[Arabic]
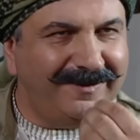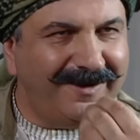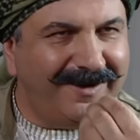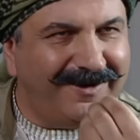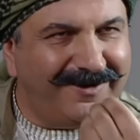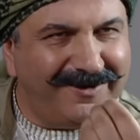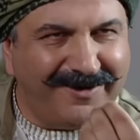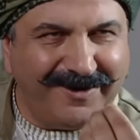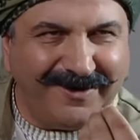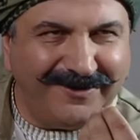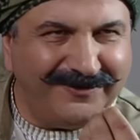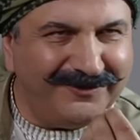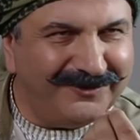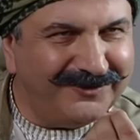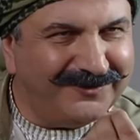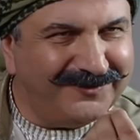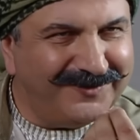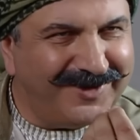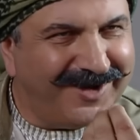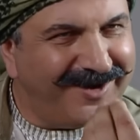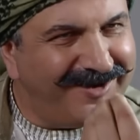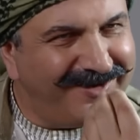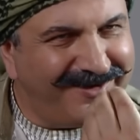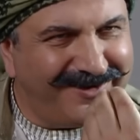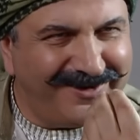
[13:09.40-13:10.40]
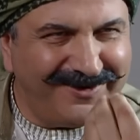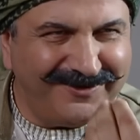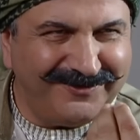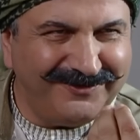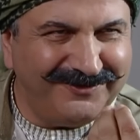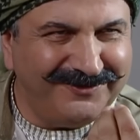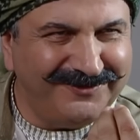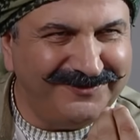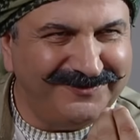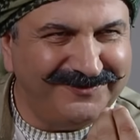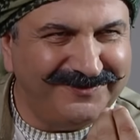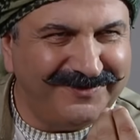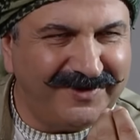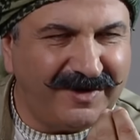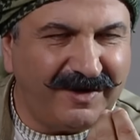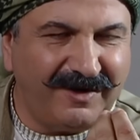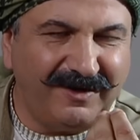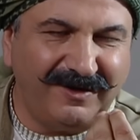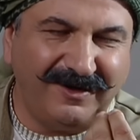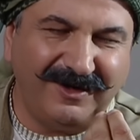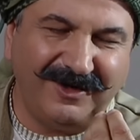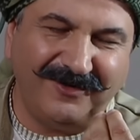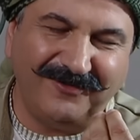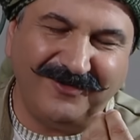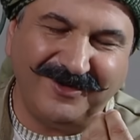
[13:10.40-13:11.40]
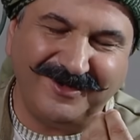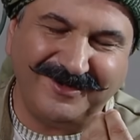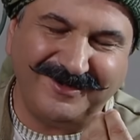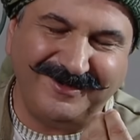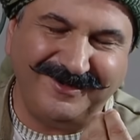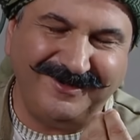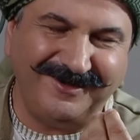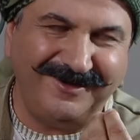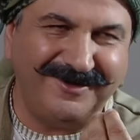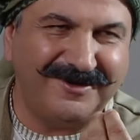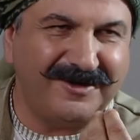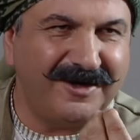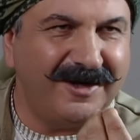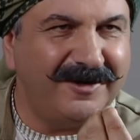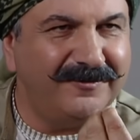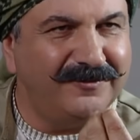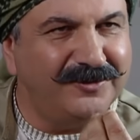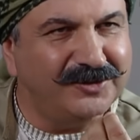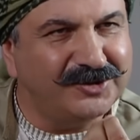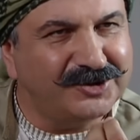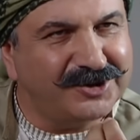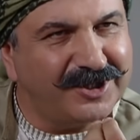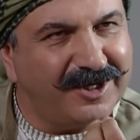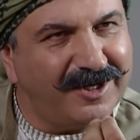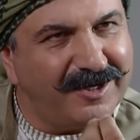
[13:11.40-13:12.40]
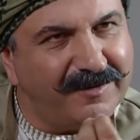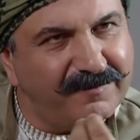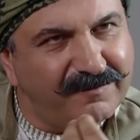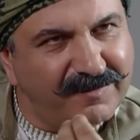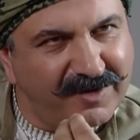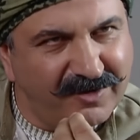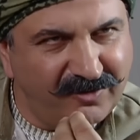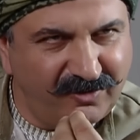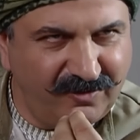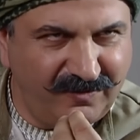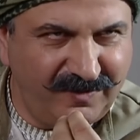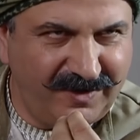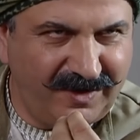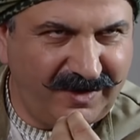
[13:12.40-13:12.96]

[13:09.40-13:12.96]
يا خانوم يا خانوم الله وكيلك ابو شهاب ماله